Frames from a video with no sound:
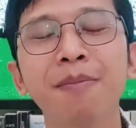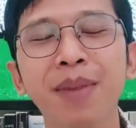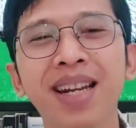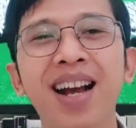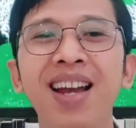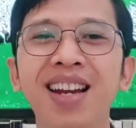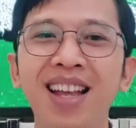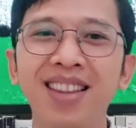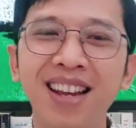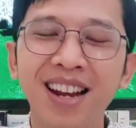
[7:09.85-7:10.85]
membedakan
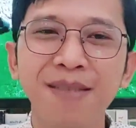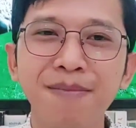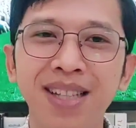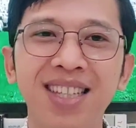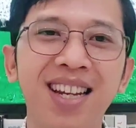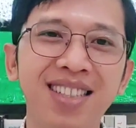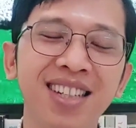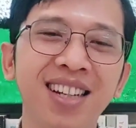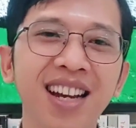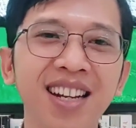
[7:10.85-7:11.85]
antara
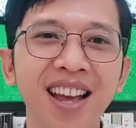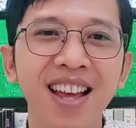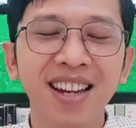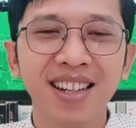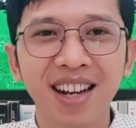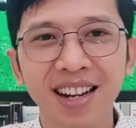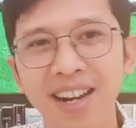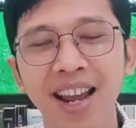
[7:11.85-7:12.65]
imajinasi dengan dengan